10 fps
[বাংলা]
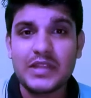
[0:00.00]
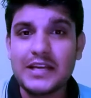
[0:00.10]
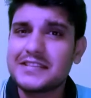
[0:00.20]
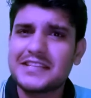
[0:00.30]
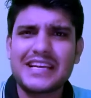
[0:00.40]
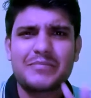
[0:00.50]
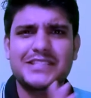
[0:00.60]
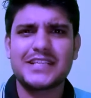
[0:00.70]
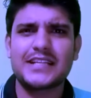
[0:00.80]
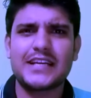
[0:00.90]
ঋত্বিককে আমরা
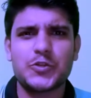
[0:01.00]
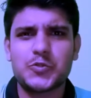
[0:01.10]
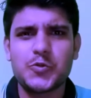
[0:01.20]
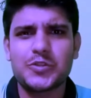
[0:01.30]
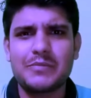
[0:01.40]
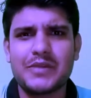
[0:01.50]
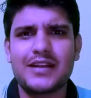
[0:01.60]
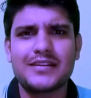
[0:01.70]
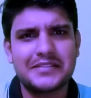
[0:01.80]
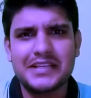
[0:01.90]
ছেড়ে দিই কারণ শুরুতে আমরা
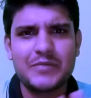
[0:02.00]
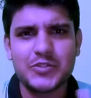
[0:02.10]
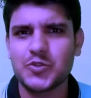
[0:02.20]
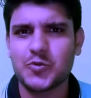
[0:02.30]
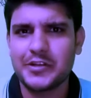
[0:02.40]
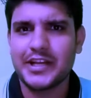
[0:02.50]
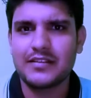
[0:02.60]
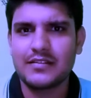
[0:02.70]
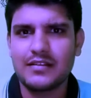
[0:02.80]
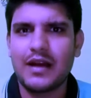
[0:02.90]
ঋত্বিককে মেনশন করি নাই
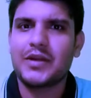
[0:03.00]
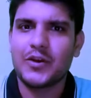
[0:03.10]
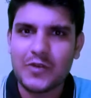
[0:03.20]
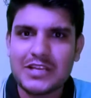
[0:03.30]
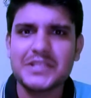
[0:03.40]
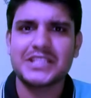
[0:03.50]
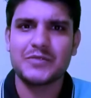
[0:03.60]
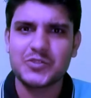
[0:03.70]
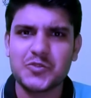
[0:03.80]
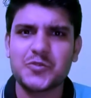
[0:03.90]
আমরা রকি বেশিতে
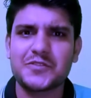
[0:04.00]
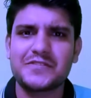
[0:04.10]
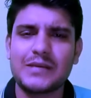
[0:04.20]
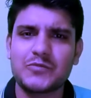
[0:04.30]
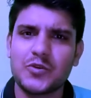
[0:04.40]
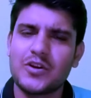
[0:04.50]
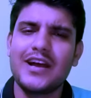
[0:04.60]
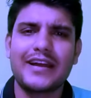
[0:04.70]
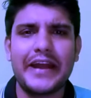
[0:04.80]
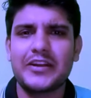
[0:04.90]
মেনশন করছিলাম তো
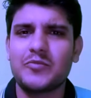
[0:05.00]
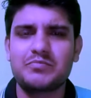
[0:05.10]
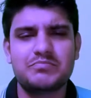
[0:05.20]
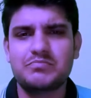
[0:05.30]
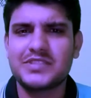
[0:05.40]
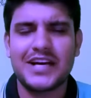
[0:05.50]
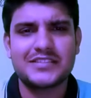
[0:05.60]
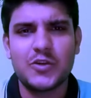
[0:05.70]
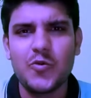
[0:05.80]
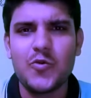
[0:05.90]
কাইন্ড অফ তার
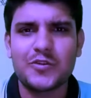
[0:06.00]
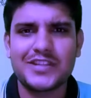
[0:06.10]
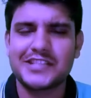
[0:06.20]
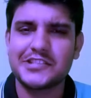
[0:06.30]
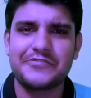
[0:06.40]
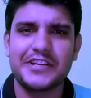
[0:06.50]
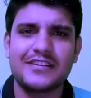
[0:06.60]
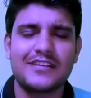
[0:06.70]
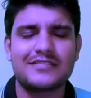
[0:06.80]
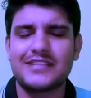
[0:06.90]
যে লুক তার যে
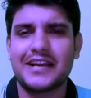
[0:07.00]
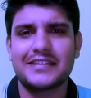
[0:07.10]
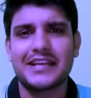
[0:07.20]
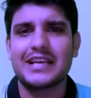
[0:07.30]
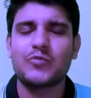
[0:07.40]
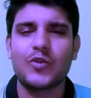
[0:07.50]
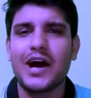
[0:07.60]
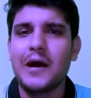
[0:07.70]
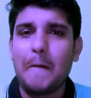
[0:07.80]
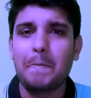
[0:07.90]
ফিটনেস তাকে দেখে পুরো
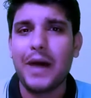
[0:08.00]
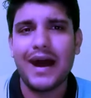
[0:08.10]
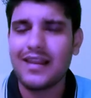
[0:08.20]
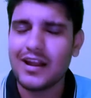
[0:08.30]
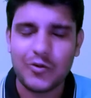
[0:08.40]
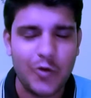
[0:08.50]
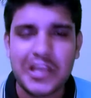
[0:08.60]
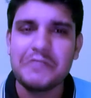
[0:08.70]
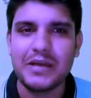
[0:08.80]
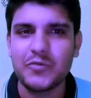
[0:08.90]
বাংলার
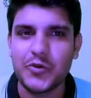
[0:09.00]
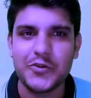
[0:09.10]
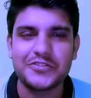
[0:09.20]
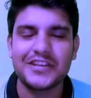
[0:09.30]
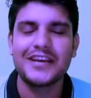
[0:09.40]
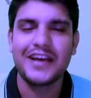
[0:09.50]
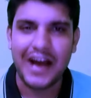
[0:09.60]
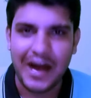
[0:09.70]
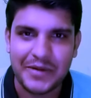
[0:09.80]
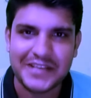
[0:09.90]
রকি ভাই মনে হয়েছে
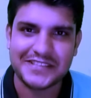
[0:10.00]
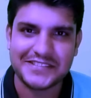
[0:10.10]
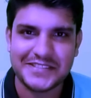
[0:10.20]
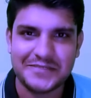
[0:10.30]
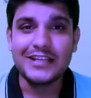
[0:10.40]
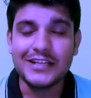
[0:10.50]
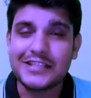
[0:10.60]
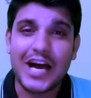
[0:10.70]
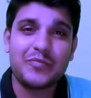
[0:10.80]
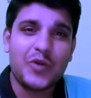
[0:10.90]
আমার কাছে
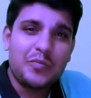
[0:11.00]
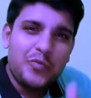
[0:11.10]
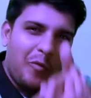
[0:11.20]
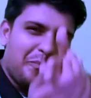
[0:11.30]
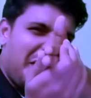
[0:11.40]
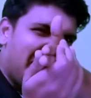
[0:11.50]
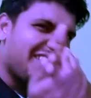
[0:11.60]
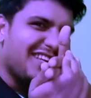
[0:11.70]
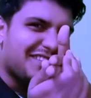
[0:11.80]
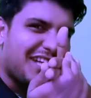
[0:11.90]
তারপরে পুরো
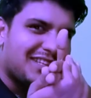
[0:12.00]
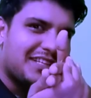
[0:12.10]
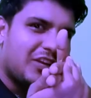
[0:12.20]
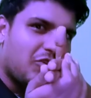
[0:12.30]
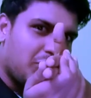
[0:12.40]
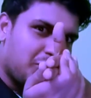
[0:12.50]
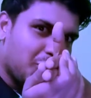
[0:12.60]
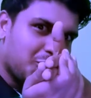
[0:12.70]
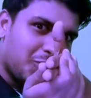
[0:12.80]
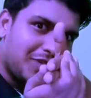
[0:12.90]
ব্যাটালিয়ান তার দিকে এরকম
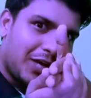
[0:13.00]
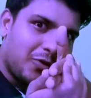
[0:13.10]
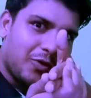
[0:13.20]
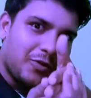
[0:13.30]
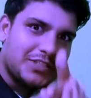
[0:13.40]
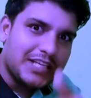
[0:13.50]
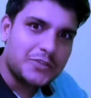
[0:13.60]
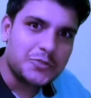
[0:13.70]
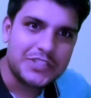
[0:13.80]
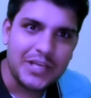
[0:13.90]
বন্দুক ত্যাগ করে রয়েছে
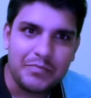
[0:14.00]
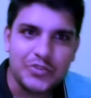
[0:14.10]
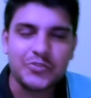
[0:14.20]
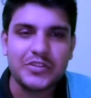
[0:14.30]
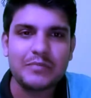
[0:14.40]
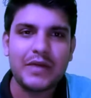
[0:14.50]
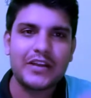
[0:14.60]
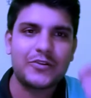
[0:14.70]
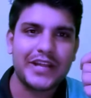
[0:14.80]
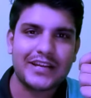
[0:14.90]
কিন্তু সে পিছন থেকে
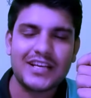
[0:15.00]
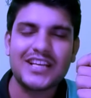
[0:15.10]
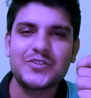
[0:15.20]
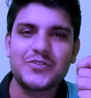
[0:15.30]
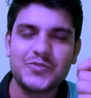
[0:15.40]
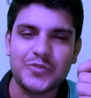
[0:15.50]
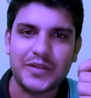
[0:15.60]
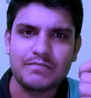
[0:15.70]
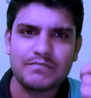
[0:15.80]
বাইর করে একটা ছুরি